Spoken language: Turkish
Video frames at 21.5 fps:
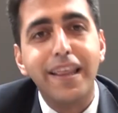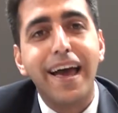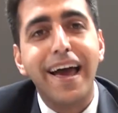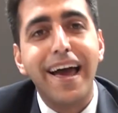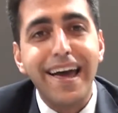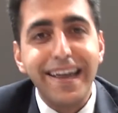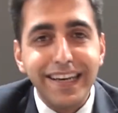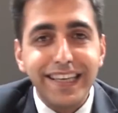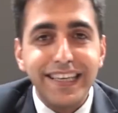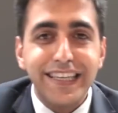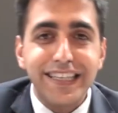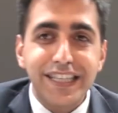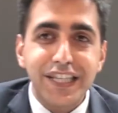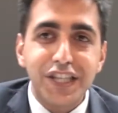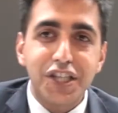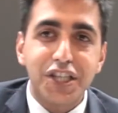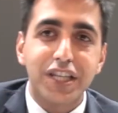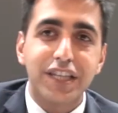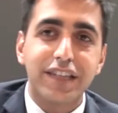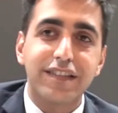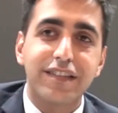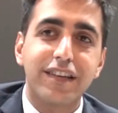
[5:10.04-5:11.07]
herkes
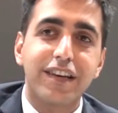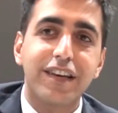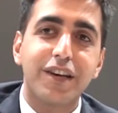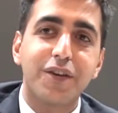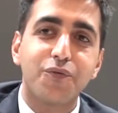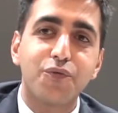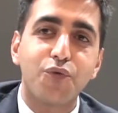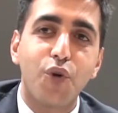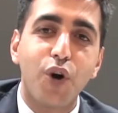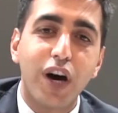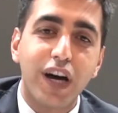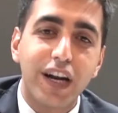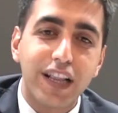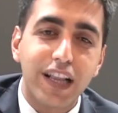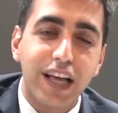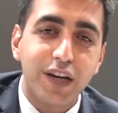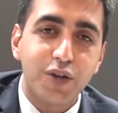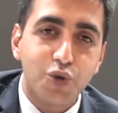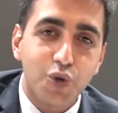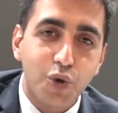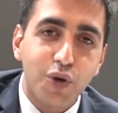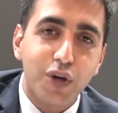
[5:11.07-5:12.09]
için e,
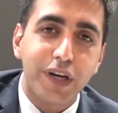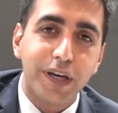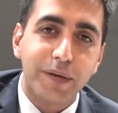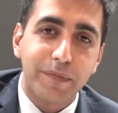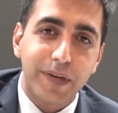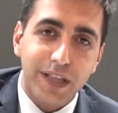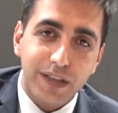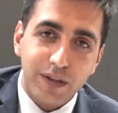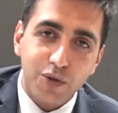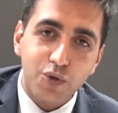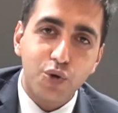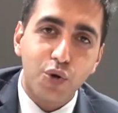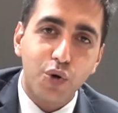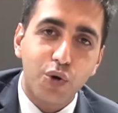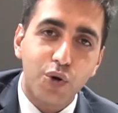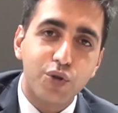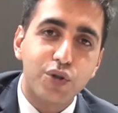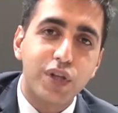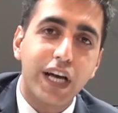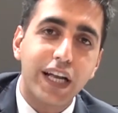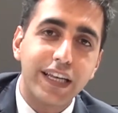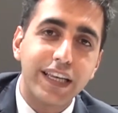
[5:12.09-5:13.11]
fuarlar çok kıymetli, çok
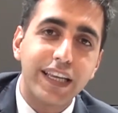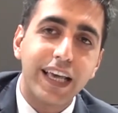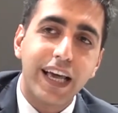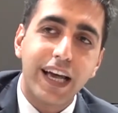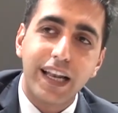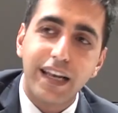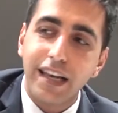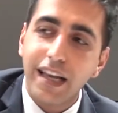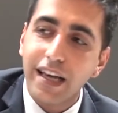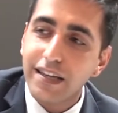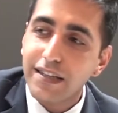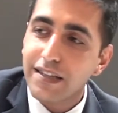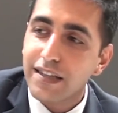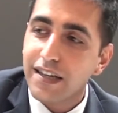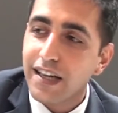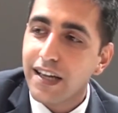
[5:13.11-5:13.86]
özenli yerler.